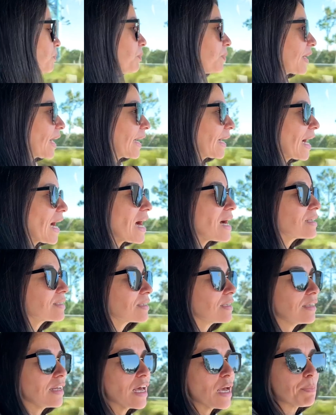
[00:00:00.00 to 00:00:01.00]
grande. que é
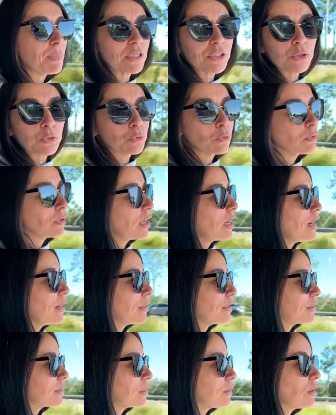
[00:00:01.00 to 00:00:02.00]
casa, né? É particular,
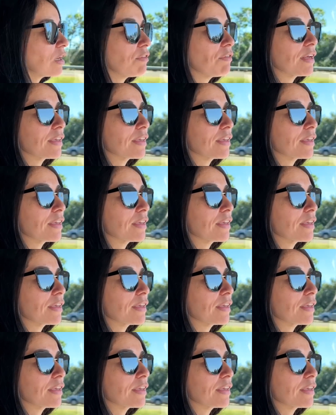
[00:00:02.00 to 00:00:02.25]
então